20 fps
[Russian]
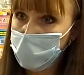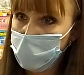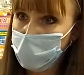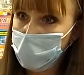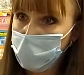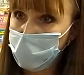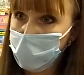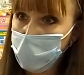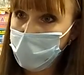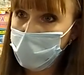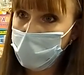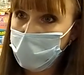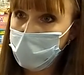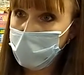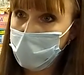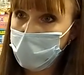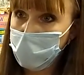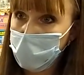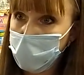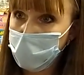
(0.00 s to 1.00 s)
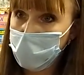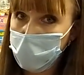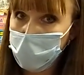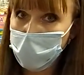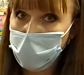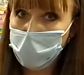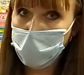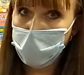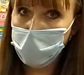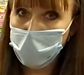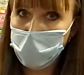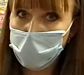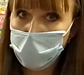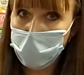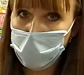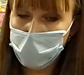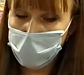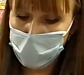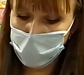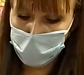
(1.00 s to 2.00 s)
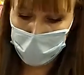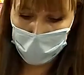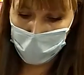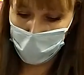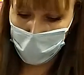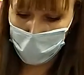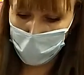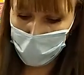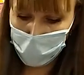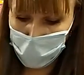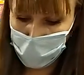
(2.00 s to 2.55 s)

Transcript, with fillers: А что, это вам не подпись? Вот? Я не обязана вам